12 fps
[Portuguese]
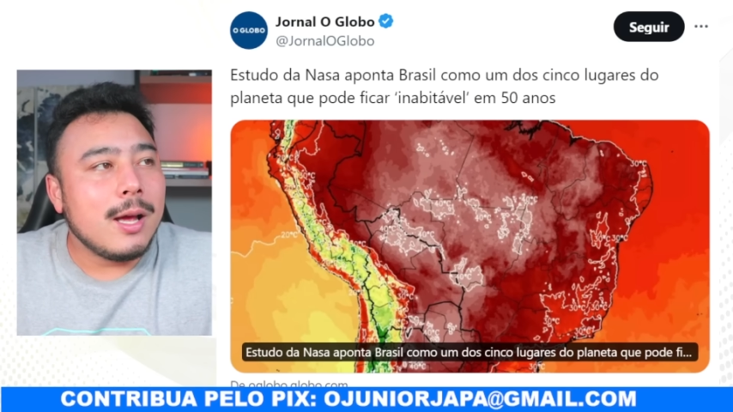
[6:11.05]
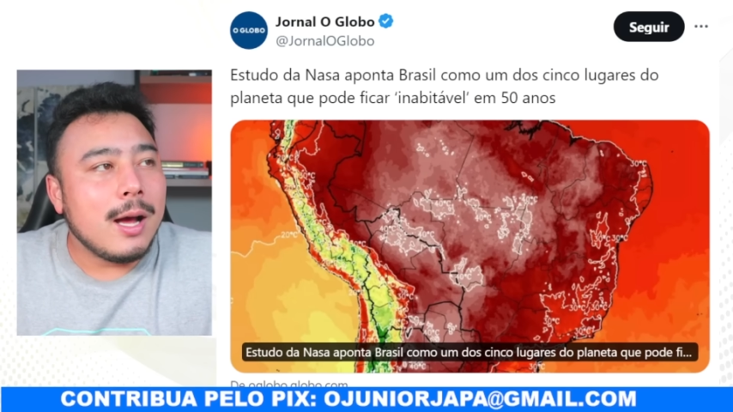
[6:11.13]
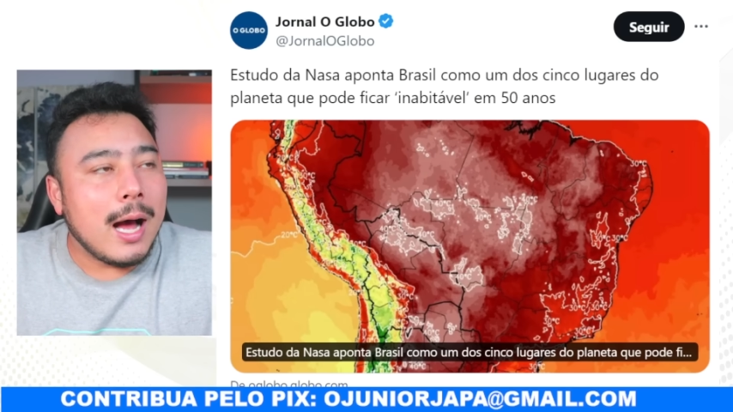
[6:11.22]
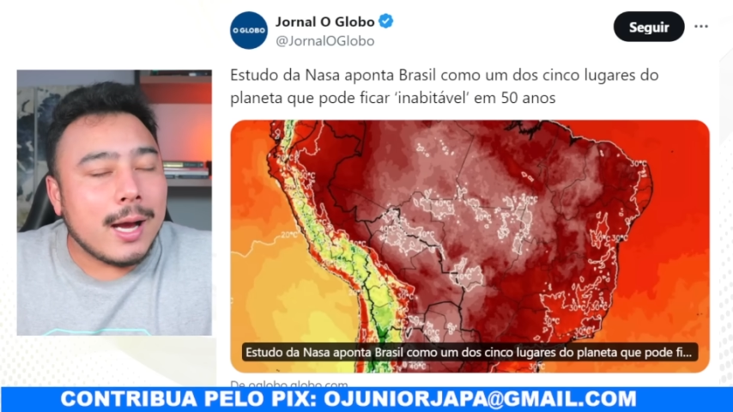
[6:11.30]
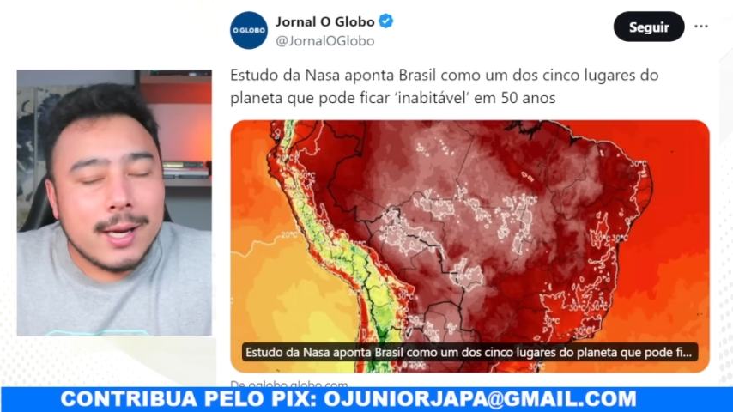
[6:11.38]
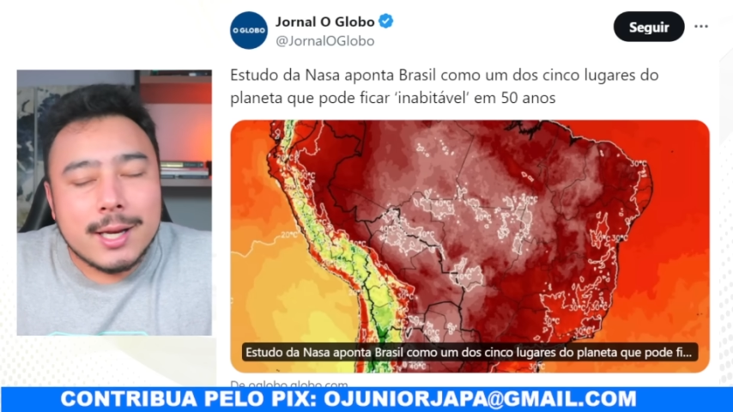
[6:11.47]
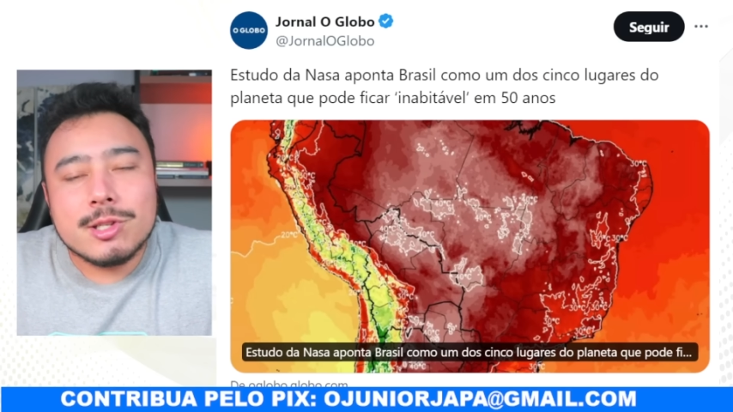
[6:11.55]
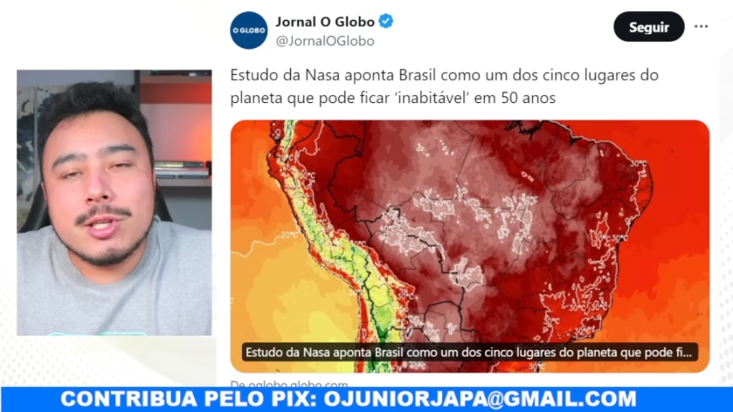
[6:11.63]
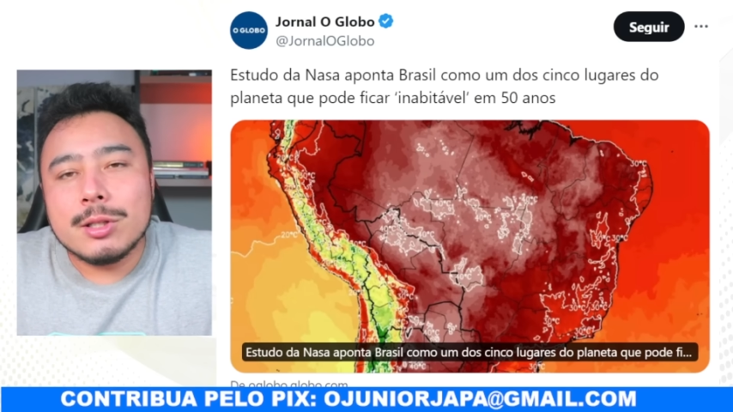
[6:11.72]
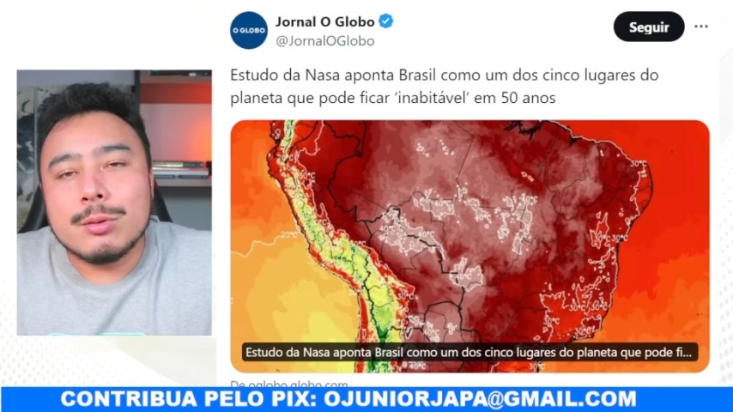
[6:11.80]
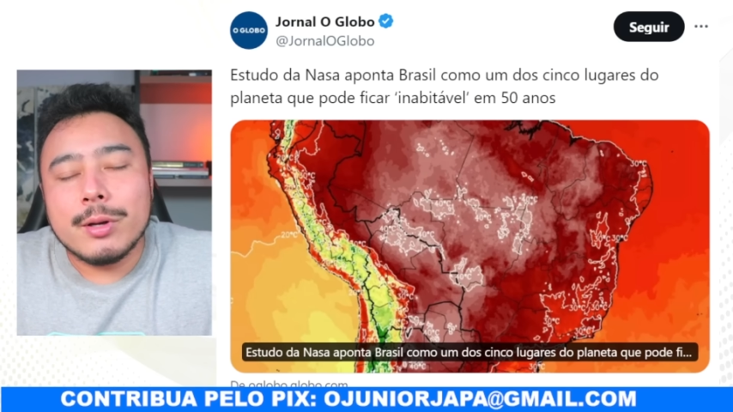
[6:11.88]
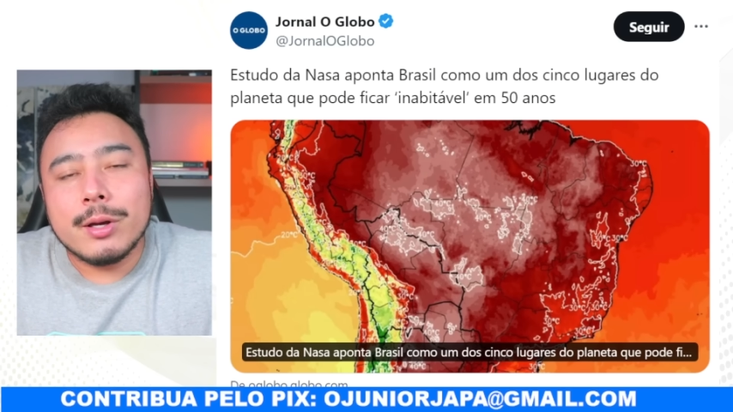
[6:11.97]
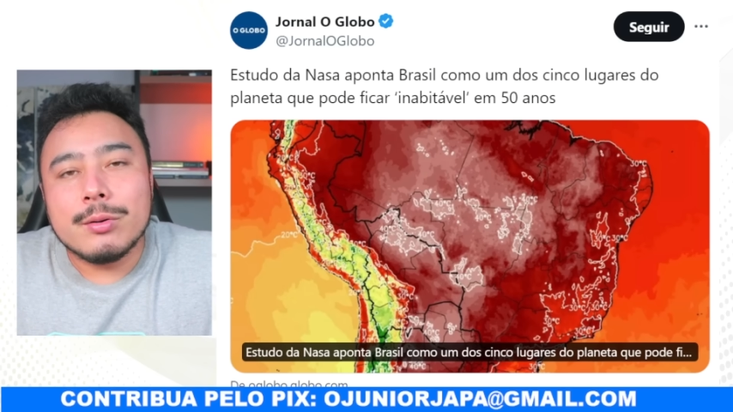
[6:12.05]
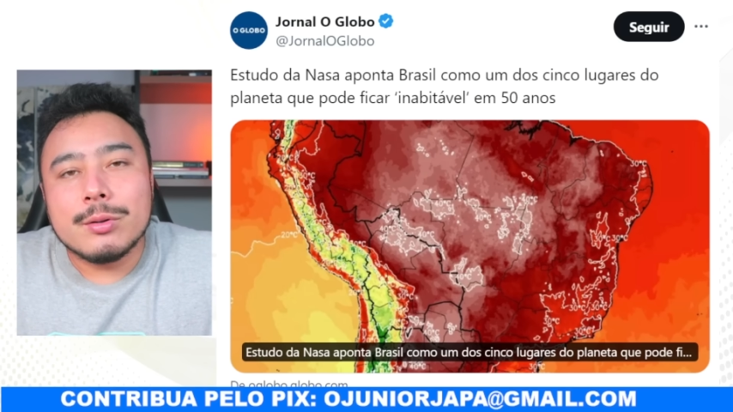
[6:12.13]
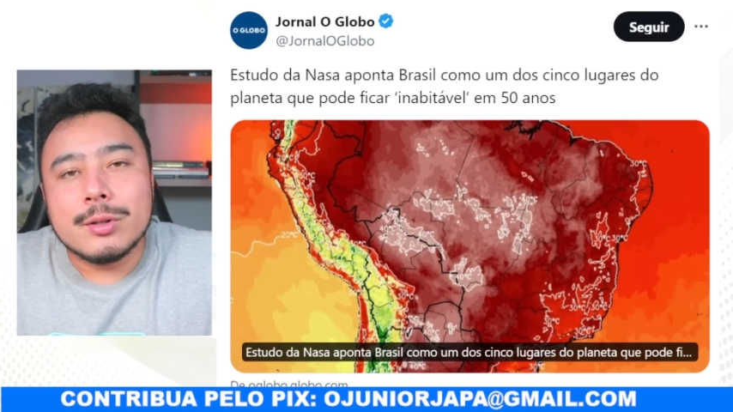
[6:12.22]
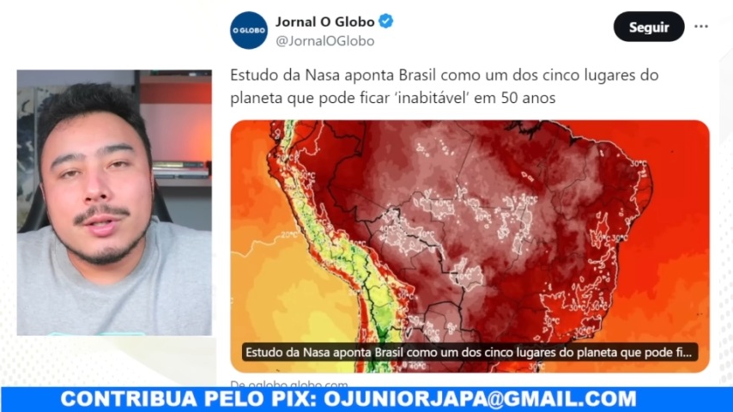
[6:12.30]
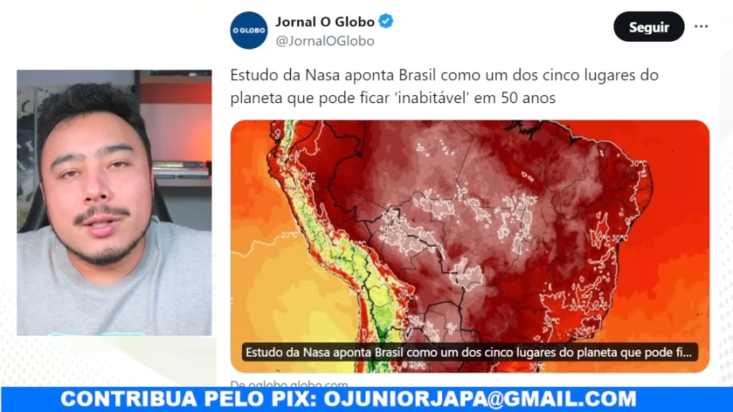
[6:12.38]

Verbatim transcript: acredito eu